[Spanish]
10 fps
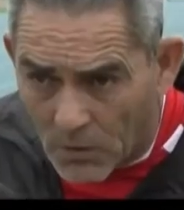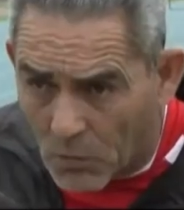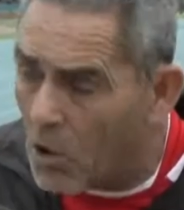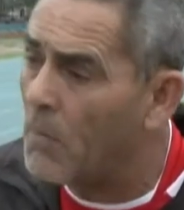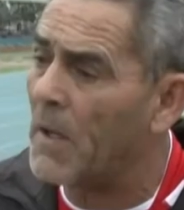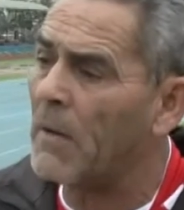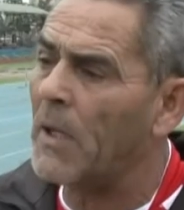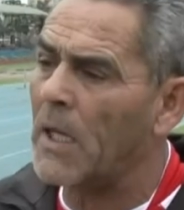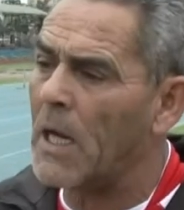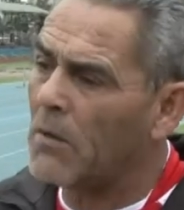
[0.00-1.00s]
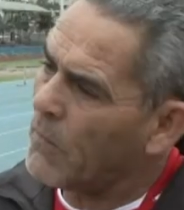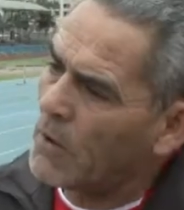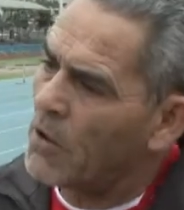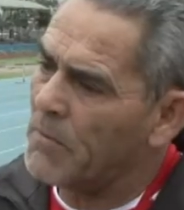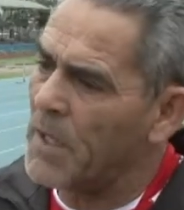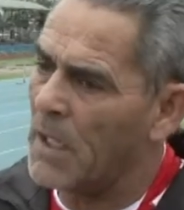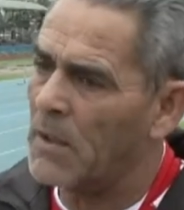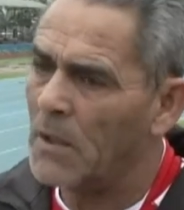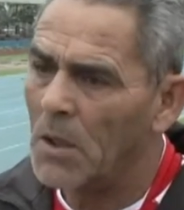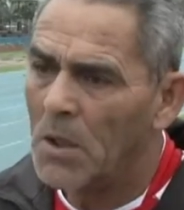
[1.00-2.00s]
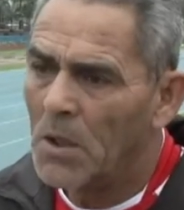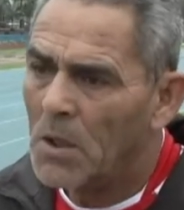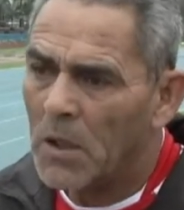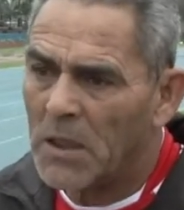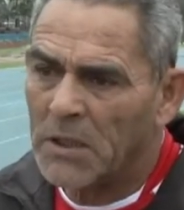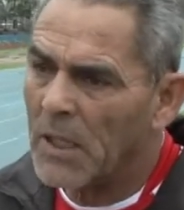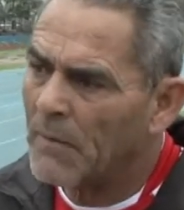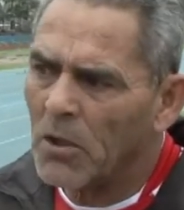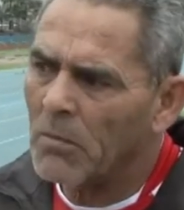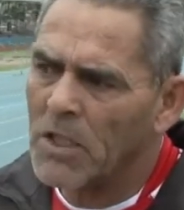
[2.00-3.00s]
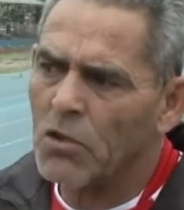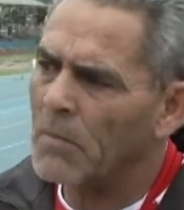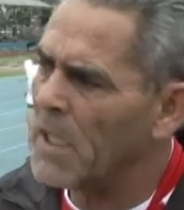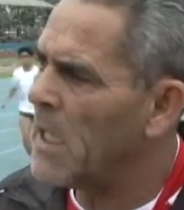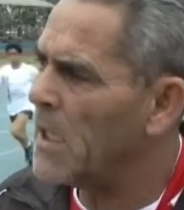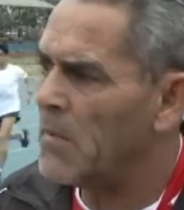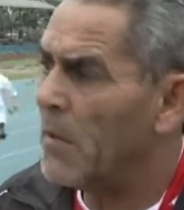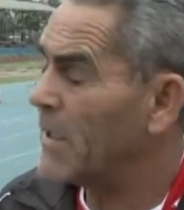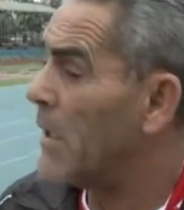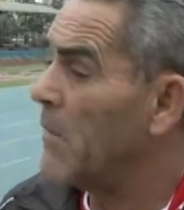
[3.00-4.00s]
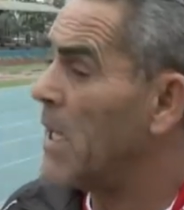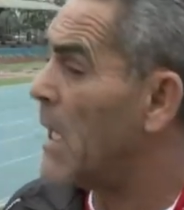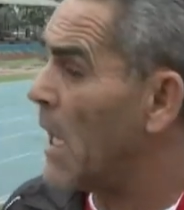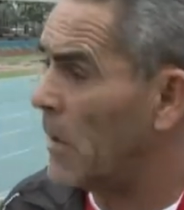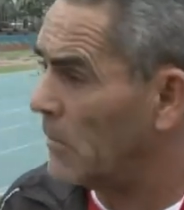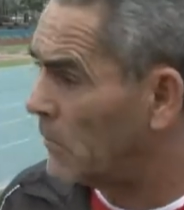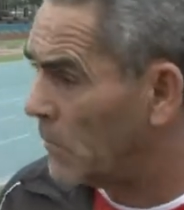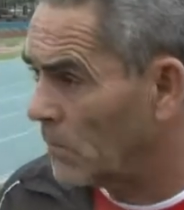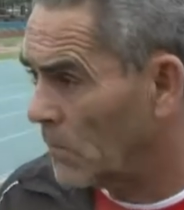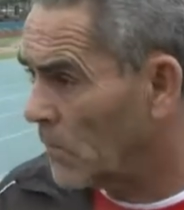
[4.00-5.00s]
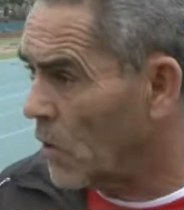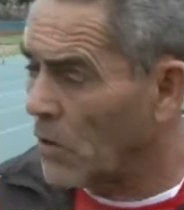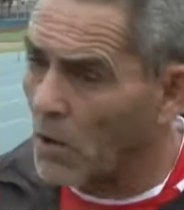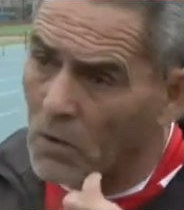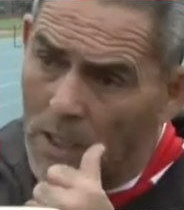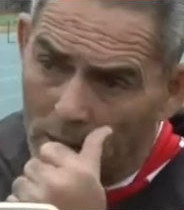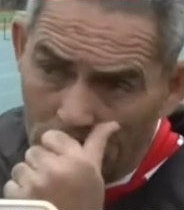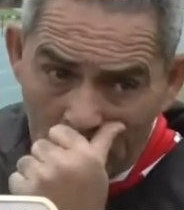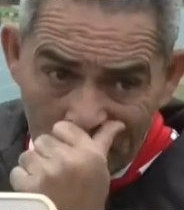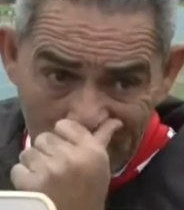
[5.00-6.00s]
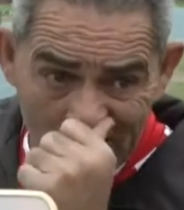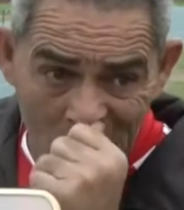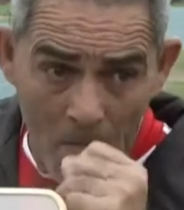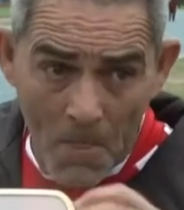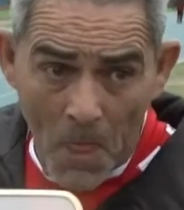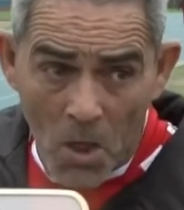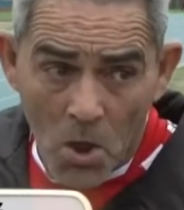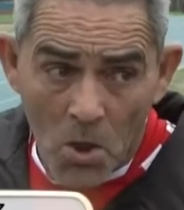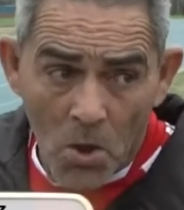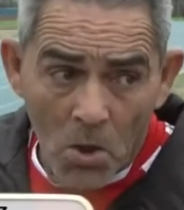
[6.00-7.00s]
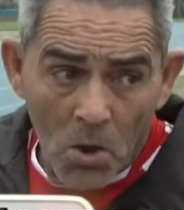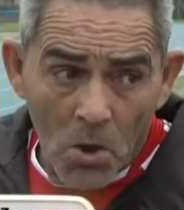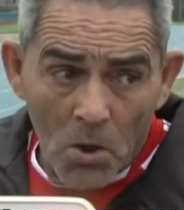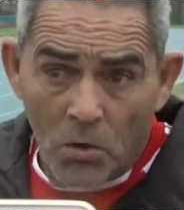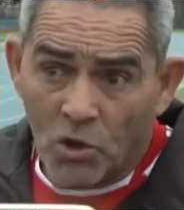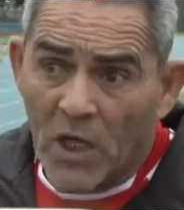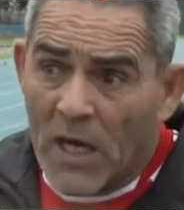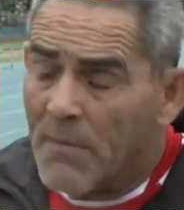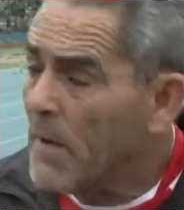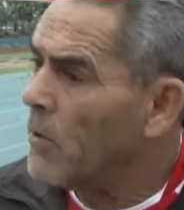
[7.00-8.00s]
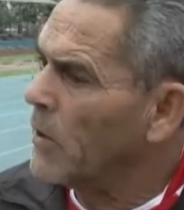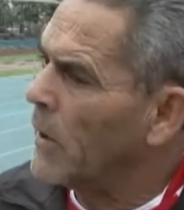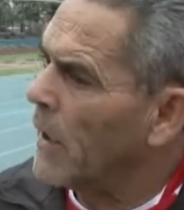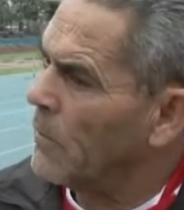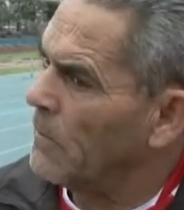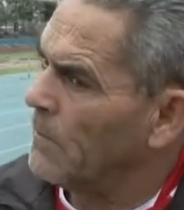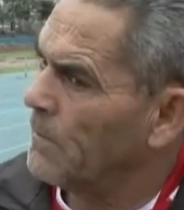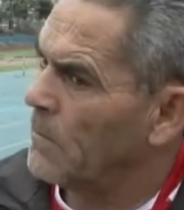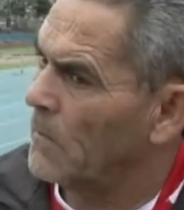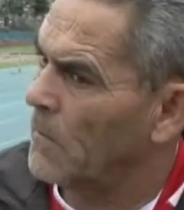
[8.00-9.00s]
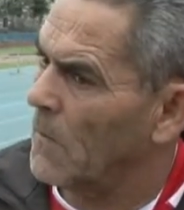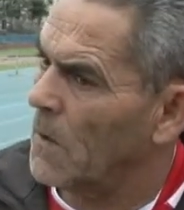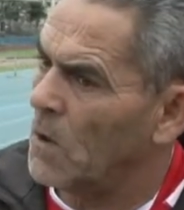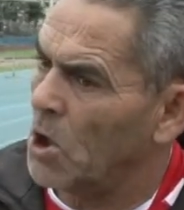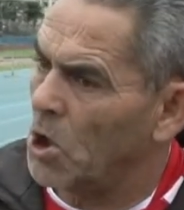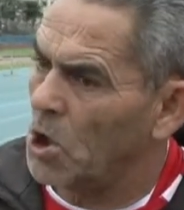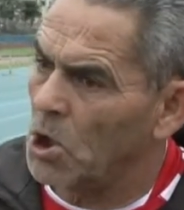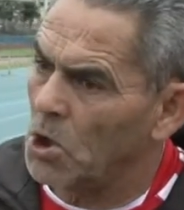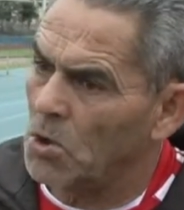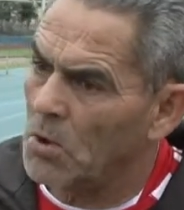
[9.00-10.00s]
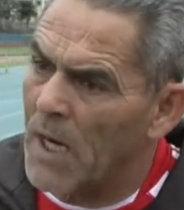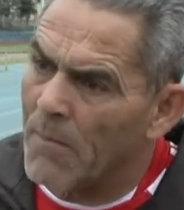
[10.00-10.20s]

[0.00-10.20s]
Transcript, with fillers: en los Juegos Panamericanos y fue a la Olimpiada. Es decir, a mí no me ha hecho mella ni me va a hacer mella nada. Yo creo que la dignidad no se cambia por dinero y el